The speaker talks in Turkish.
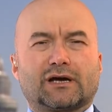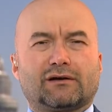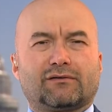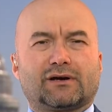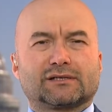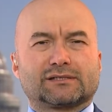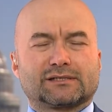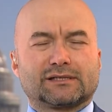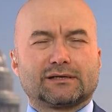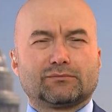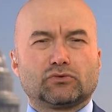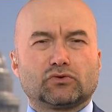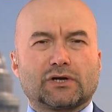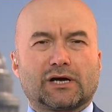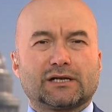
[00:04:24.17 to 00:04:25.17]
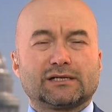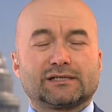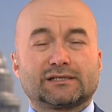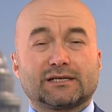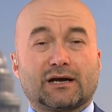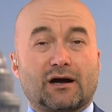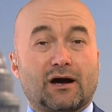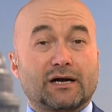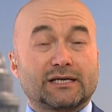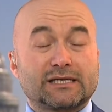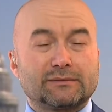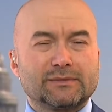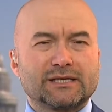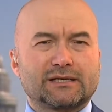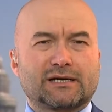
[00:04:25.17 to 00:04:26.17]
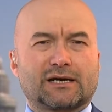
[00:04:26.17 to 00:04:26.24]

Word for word: davasına müdahalesi hakimin